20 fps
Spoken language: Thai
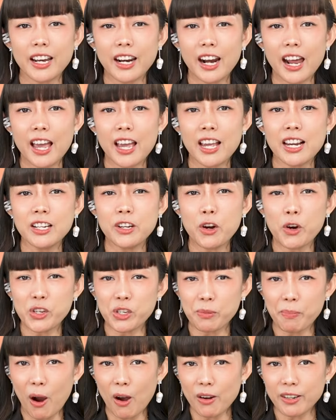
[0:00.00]
ใครๆ โดย
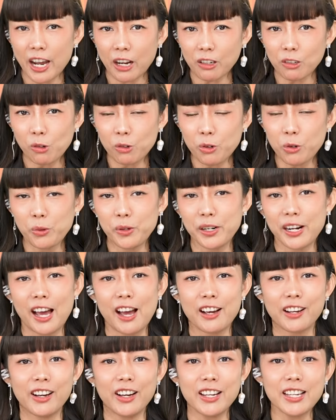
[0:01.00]
เฉพาะนักลงทุนนะ
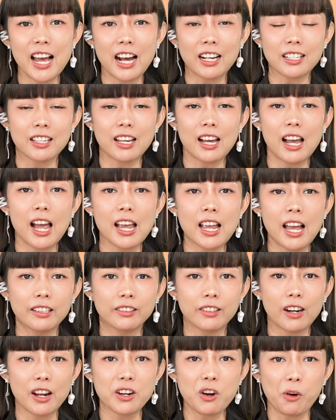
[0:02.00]
คะ ก็อยากจะให้อั
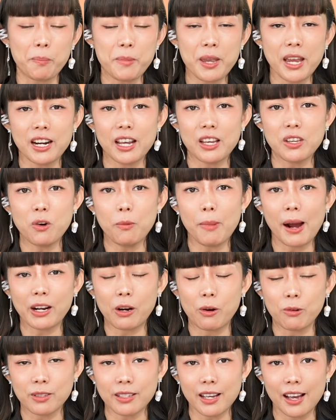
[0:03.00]
ตราดอกเบี้ยนโยบาย
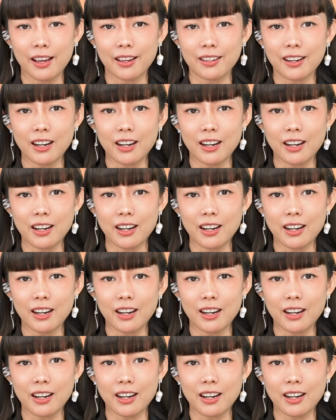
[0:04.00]
ของสห